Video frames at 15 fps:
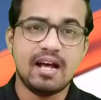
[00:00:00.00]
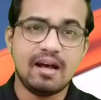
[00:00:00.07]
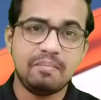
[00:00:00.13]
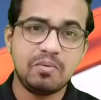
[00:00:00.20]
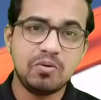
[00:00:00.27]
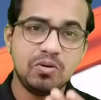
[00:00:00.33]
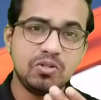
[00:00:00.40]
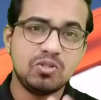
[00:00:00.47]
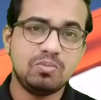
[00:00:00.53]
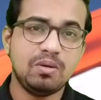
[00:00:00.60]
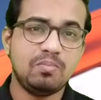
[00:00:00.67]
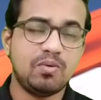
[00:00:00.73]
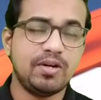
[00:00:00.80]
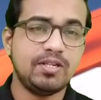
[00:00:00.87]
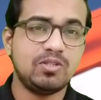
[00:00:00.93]
आप लोग जो भी
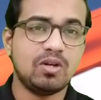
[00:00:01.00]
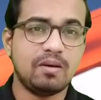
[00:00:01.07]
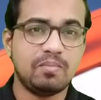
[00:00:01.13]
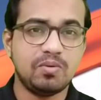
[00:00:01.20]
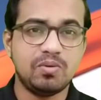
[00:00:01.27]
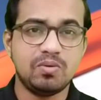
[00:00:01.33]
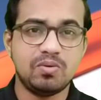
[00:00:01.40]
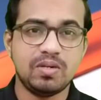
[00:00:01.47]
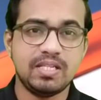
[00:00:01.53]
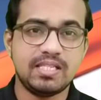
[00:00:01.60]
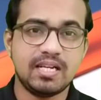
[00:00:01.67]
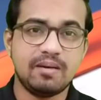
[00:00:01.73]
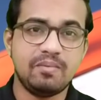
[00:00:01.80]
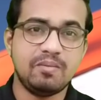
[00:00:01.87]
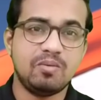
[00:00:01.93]
पॉइंट्स हो आप लोग उनको नीचे
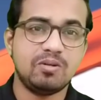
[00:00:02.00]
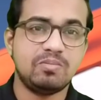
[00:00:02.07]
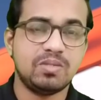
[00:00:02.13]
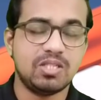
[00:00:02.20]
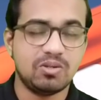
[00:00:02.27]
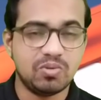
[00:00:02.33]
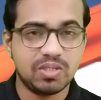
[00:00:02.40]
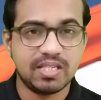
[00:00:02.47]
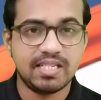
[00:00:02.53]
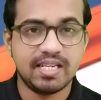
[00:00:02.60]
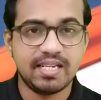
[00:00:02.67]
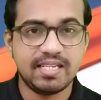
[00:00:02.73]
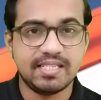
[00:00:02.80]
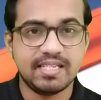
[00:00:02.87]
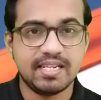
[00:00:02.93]
कमेंट बॉक्स में ज़रूर से
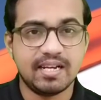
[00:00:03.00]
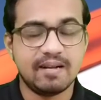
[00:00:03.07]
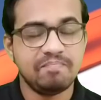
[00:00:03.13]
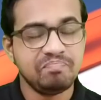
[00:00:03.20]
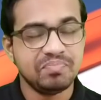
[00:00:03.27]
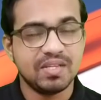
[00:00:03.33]
शेयर कीजिएगा